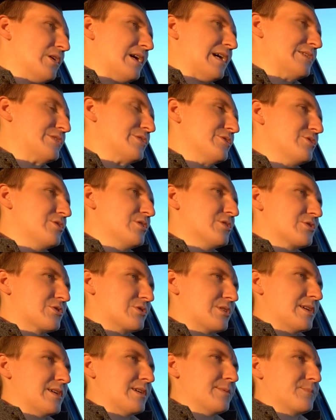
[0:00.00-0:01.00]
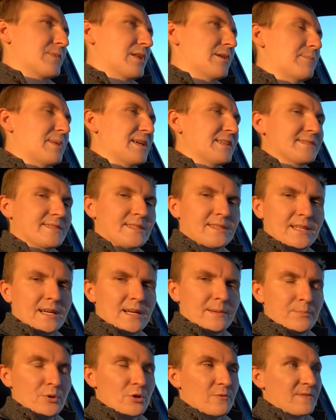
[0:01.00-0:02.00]
okaże się, że
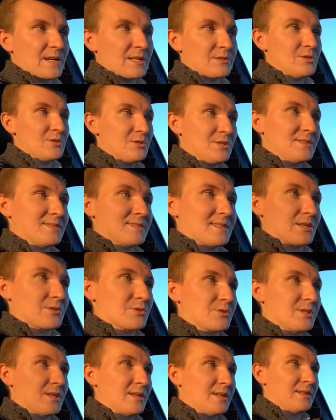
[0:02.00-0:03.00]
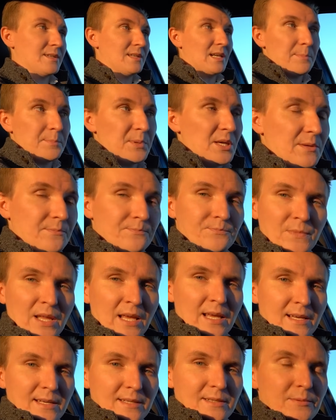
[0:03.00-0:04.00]
benzyna prowadzi się znacznie lepiej.
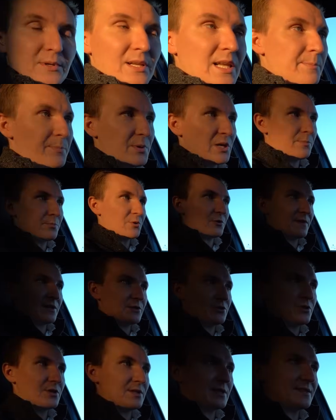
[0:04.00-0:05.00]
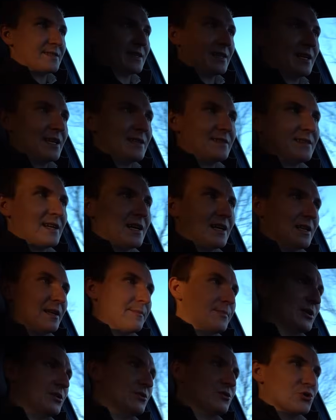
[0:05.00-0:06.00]
Lepiej prowadzi się na zakrętach,
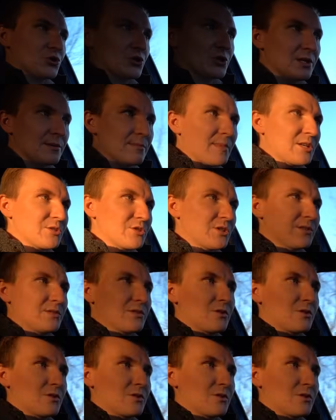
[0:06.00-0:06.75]
lepiej trzyma się